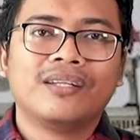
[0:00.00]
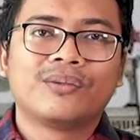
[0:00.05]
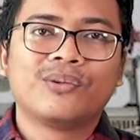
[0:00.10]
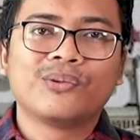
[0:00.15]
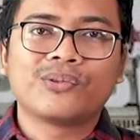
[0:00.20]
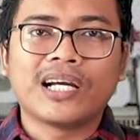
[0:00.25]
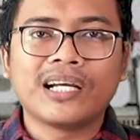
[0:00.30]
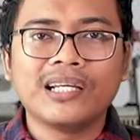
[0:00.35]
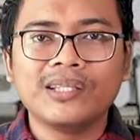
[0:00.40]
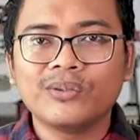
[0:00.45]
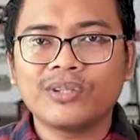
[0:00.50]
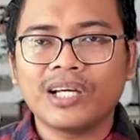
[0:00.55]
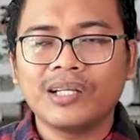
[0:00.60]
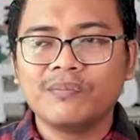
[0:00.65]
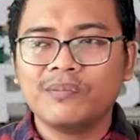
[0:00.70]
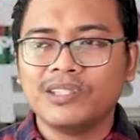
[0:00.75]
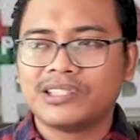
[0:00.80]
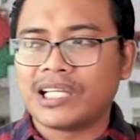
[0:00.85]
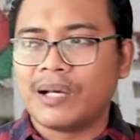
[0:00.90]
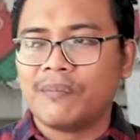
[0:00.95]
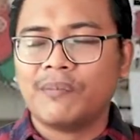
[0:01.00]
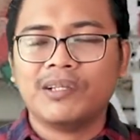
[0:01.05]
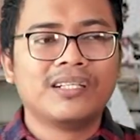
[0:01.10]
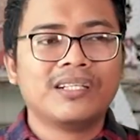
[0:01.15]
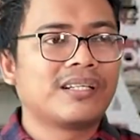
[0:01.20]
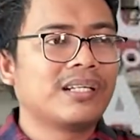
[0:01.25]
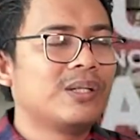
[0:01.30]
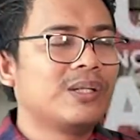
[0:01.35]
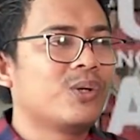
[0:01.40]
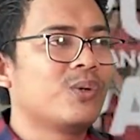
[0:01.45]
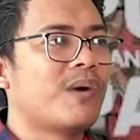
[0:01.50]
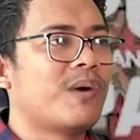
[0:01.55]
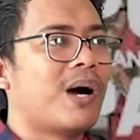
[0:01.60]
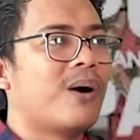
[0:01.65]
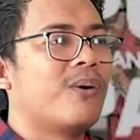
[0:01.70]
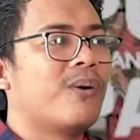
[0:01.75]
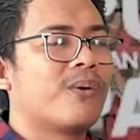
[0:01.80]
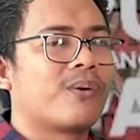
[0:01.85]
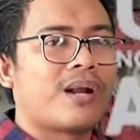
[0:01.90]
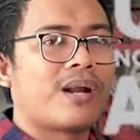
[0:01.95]
Tukang itu kan bisa benerin
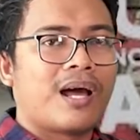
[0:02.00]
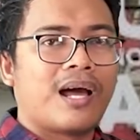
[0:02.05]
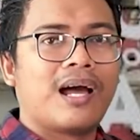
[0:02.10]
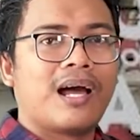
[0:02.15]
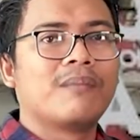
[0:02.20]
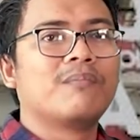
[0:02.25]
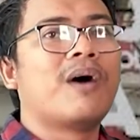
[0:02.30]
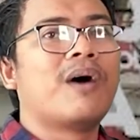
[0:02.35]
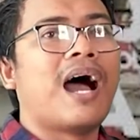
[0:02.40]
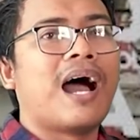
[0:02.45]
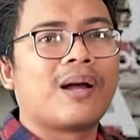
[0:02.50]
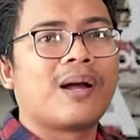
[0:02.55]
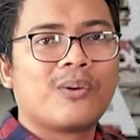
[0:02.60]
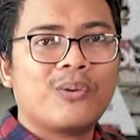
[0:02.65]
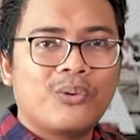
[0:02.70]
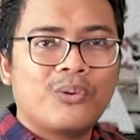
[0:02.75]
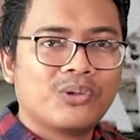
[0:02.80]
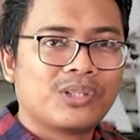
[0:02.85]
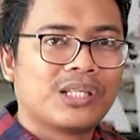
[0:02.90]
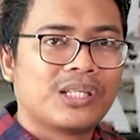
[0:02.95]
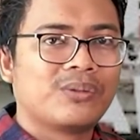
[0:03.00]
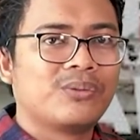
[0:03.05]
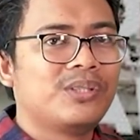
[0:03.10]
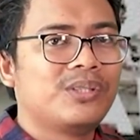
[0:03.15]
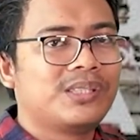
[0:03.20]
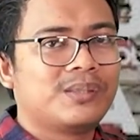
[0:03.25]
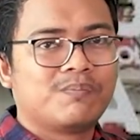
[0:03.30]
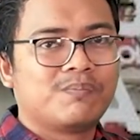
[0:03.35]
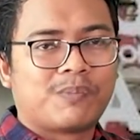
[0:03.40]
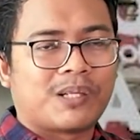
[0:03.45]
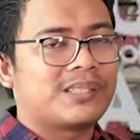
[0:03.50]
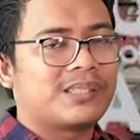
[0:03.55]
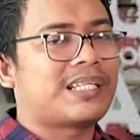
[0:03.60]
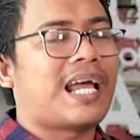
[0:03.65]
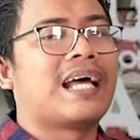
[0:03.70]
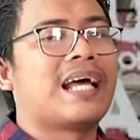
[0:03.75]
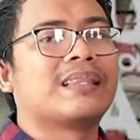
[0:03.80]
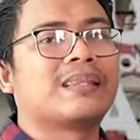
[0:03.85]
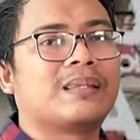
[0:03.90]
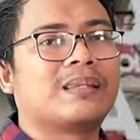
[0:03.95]
rumah orang bagus gitu,
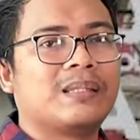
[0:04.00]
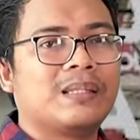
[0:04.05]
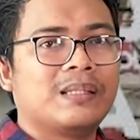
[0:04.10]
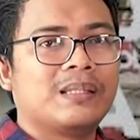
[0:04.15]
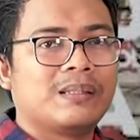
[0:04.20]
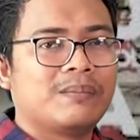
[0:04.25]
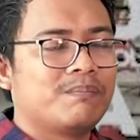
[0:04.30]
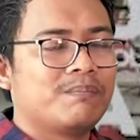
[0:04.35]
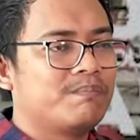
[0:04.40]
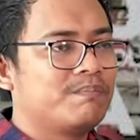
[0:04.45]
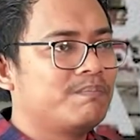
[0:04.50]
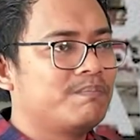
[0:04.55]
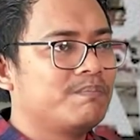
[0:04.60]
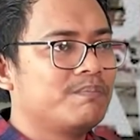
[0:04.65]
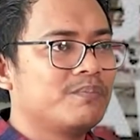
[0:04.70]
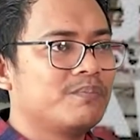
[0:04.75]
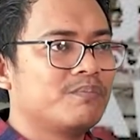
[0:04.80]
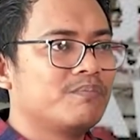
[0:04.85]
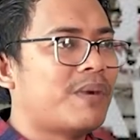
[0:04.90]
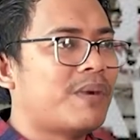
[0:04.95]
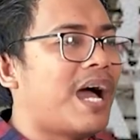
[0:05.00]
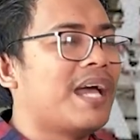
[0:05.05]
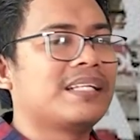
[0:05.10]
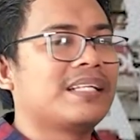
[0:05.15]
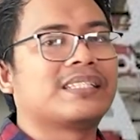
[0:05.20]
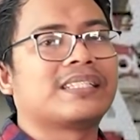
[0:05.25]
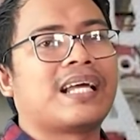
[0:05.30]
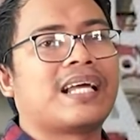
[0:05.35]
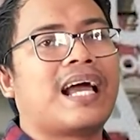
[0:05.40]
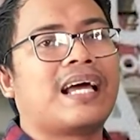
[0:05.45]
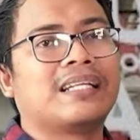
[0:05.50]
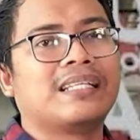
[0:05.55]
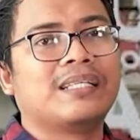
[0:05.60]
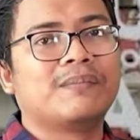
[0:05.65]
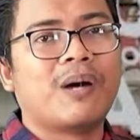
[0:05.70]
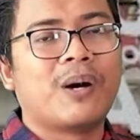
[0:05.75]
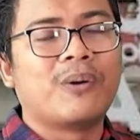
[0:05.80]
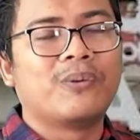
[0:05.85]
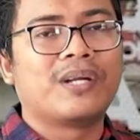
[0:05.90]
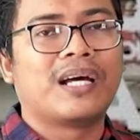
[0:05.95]
dipercantik, baik
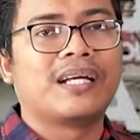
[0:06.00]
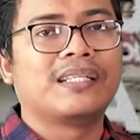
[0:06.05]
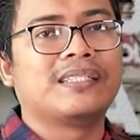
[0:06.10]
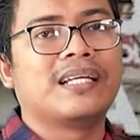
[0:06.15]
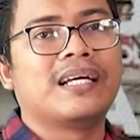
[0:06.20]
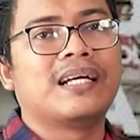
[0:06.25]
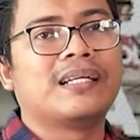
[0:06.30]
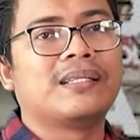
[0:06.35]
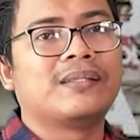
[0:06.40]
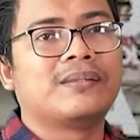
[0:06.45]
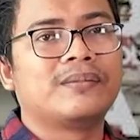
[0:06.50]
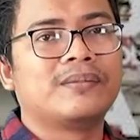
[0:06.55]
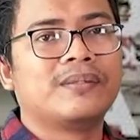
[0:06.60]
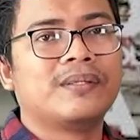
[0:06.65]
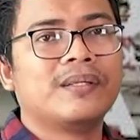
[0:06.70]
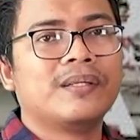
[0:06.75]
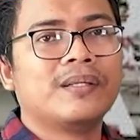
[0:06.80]
sekali bangunannya gitu.